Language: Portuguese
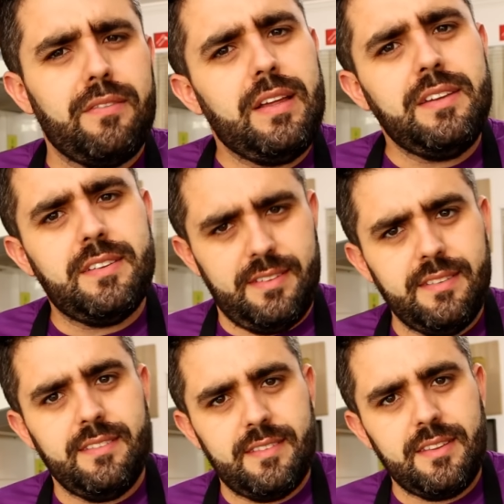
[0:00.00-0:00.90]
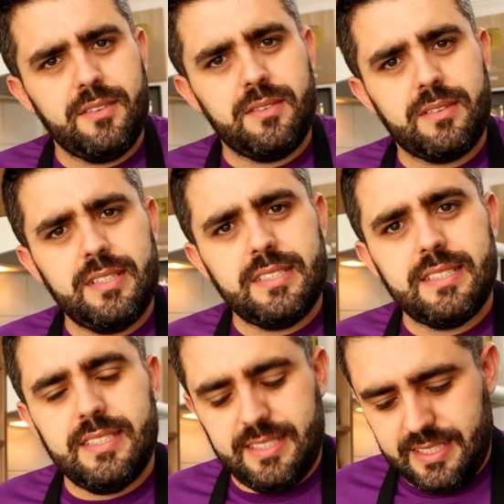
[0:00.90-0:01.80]
Tem de ser, entendeu alguma coisa?
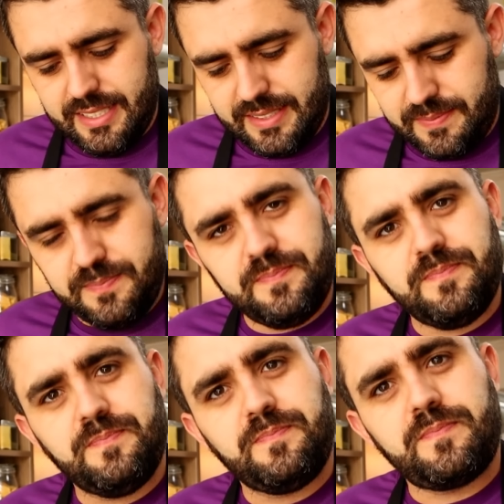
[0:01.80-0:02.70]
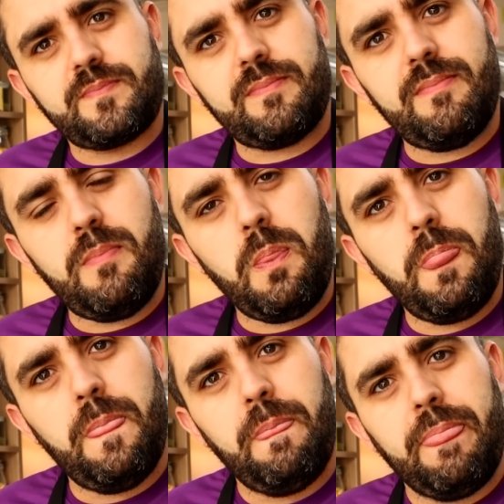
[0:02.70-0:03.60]
Ai, acho que eu tô
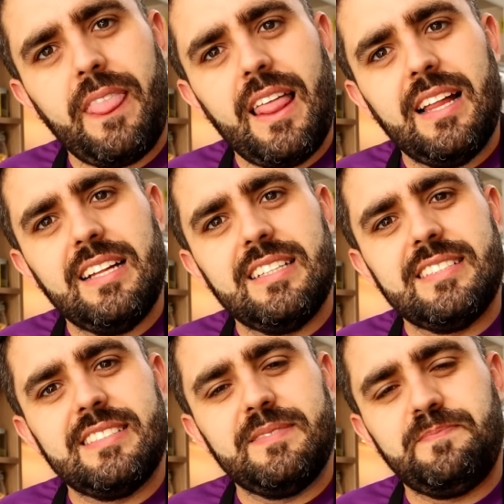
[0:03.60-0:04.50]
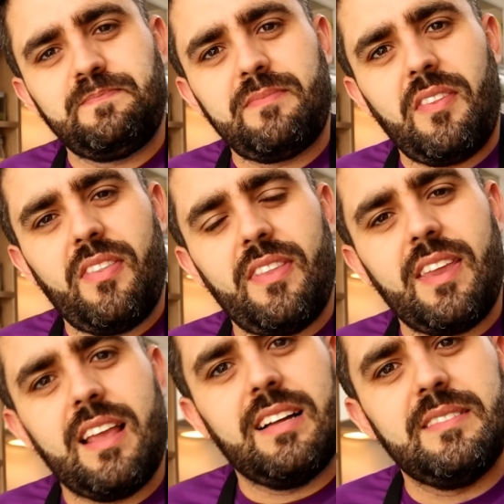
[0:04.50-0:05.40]
com um pouco de sono. Além
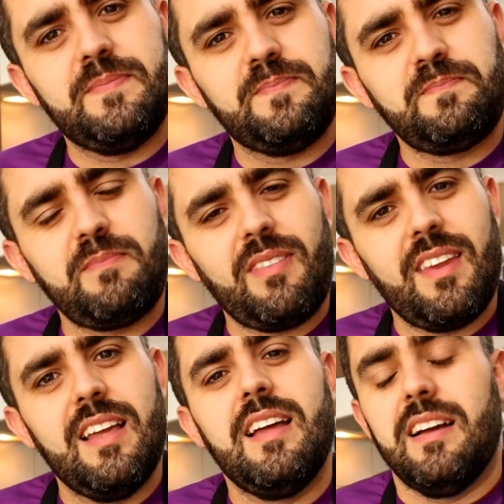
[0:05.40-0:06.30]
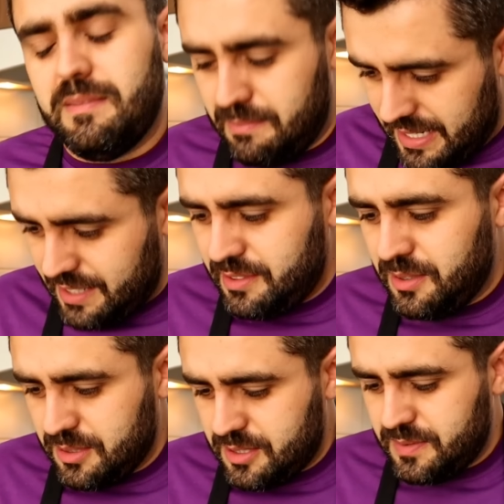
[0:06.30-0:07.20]
de bonito, ficou delicioso.
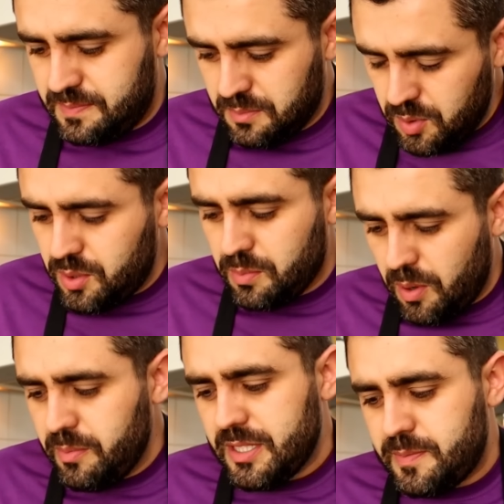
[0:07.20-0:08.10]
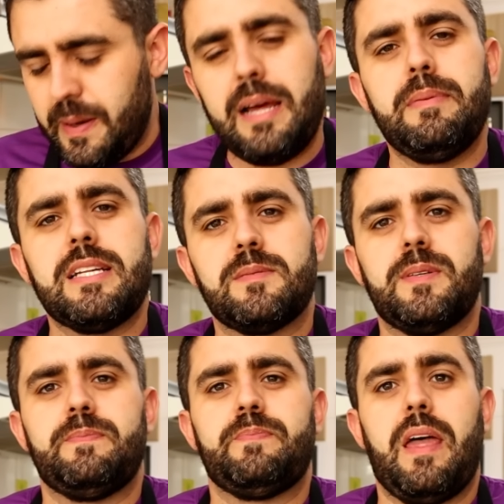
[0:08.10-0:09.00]
Maravilhoso. Muito bom mesmo. Parabéns,
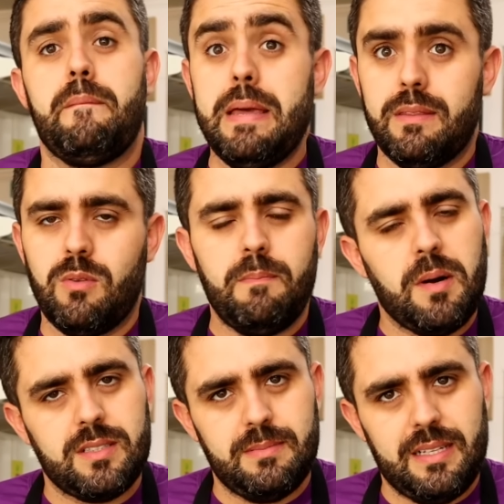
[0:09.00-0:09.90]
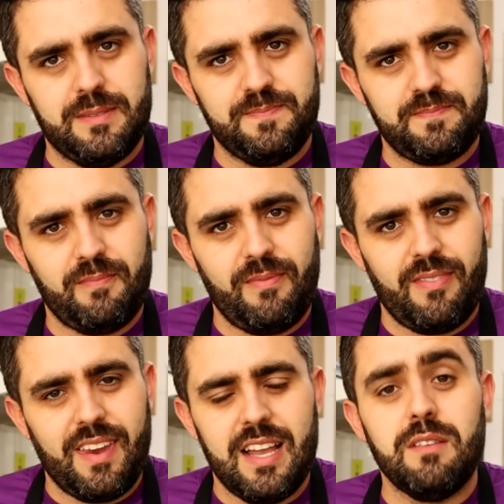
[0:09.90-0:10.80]
mãe arrebentou a boca do balão.
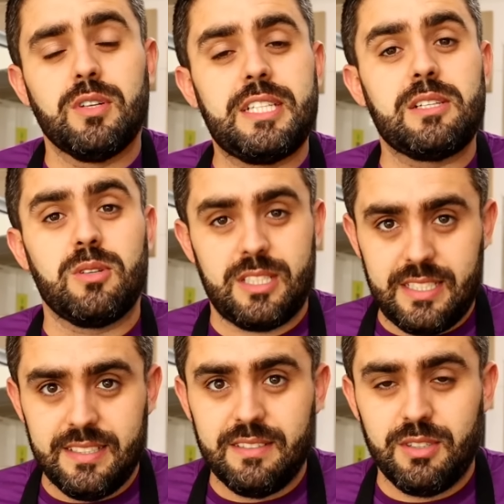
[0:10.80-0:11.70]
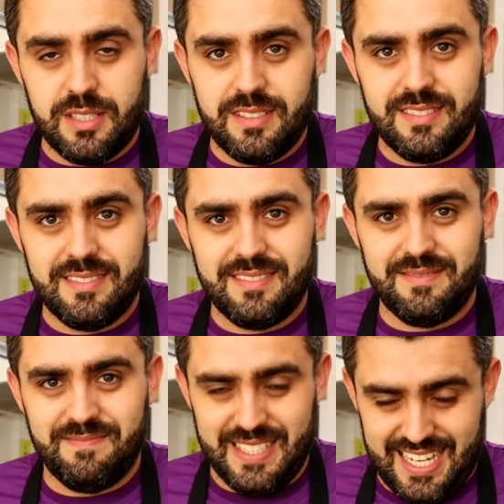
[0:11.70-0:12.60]
Obrigada. E vocês gostaram? Parabéns pra você.
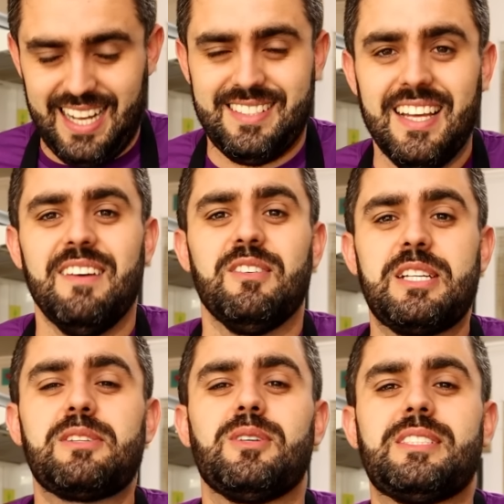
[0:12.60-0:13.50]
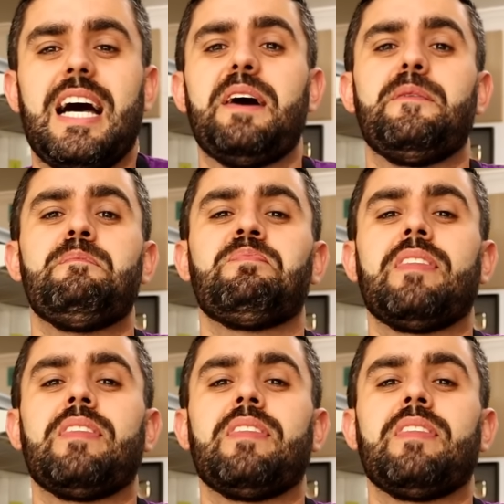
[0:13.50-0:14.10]
Obrigado. Vocês gostaram?